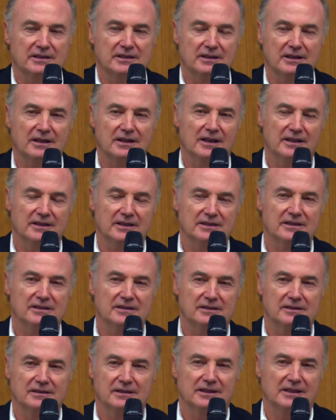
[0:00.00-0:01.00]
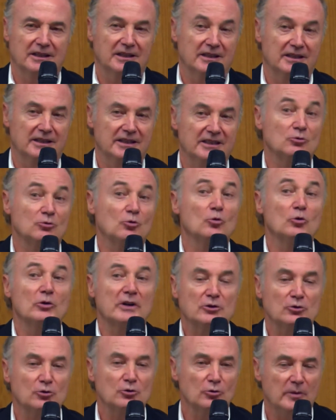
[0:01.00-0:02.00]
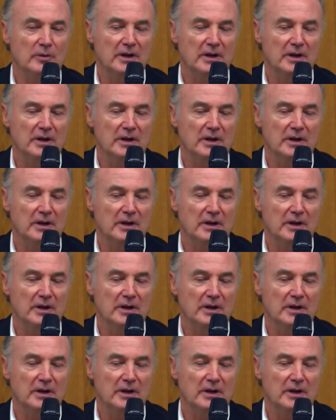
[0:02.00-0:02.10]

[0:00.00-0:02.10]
que les que discurre en su